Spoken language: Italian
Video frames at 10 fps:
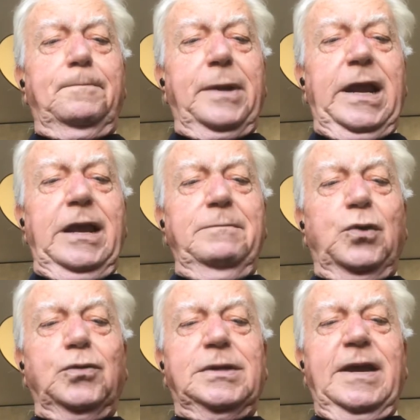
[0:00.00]

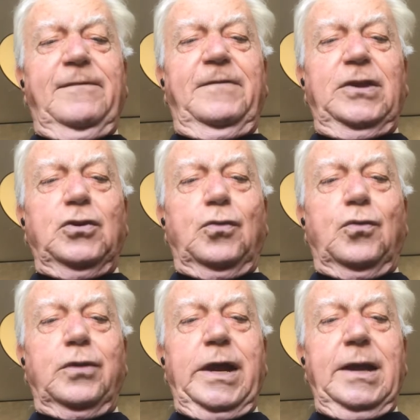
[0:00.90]
primo
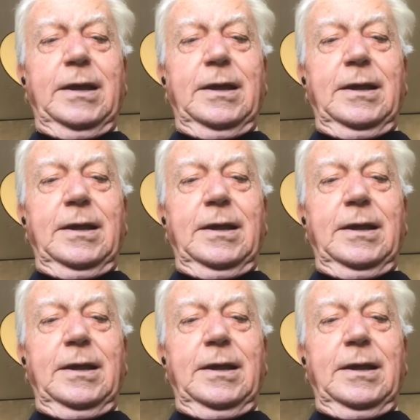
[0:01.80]
servitore